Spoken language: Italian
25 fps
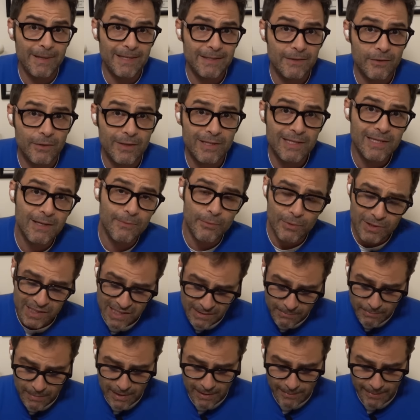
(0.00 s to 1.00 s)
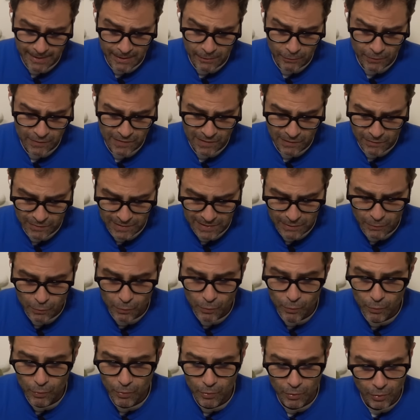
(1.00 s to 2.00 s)
ammesso che sia possibile, perché non sono
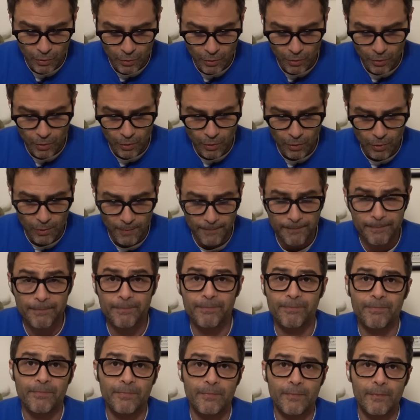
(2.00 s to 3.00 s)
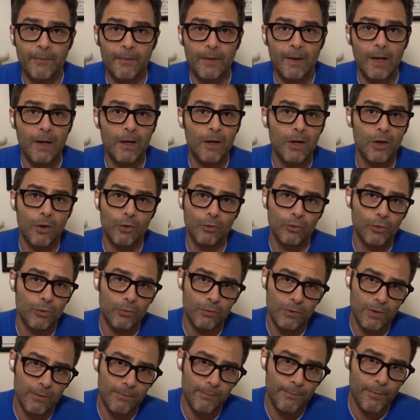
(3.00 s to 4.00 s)
sicuro, mm, le ho
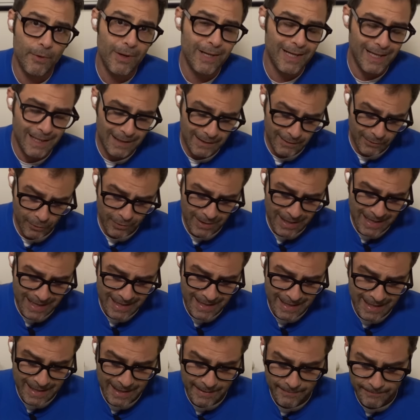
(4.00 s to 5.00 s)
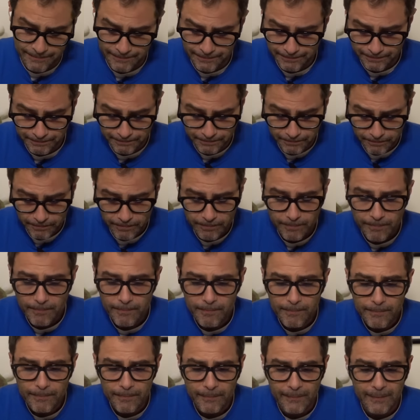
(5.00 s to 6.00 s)
dovute un po' accantonare
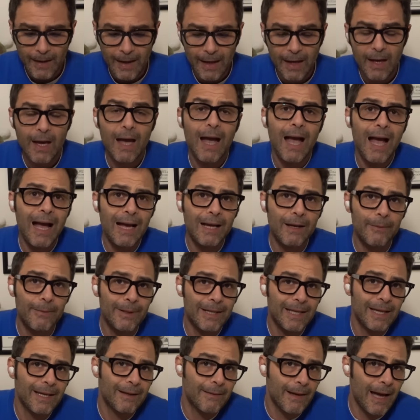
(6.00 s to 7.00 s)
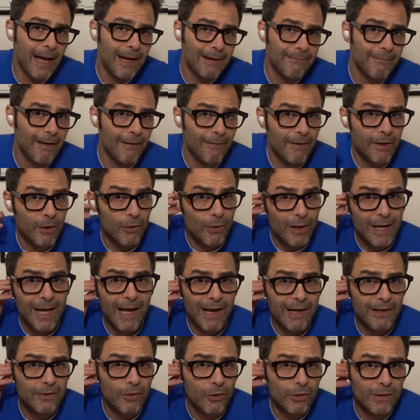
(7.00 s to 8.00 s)
anche perché arrivavano
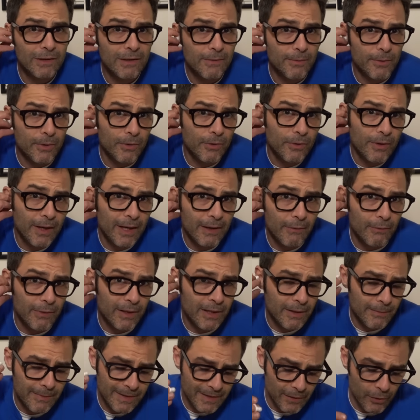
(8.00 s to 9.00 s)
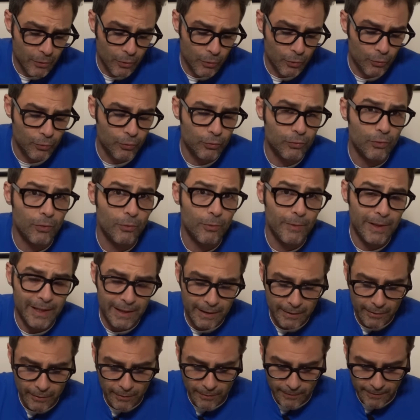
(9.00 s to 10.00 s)
le AirDot Pro e quindi mi sono goduto
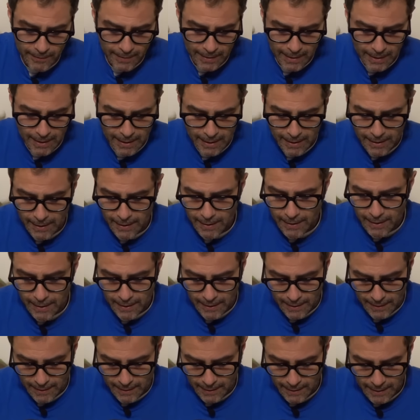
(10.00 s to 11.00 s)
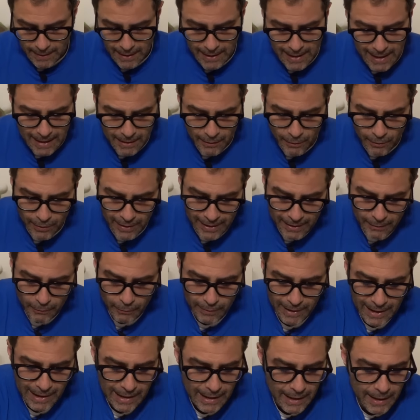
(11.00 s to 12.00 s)
quello. Ed
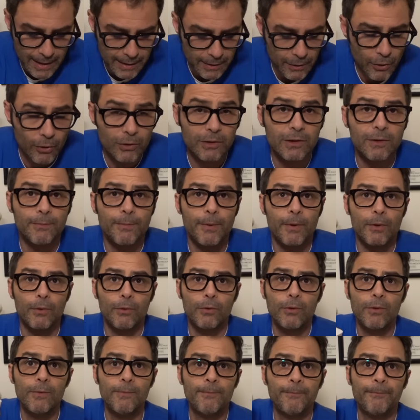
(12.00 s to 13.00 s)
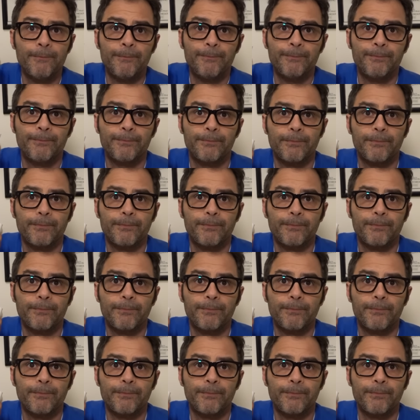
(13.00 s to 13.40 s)
eccole qui, le AirDot Pro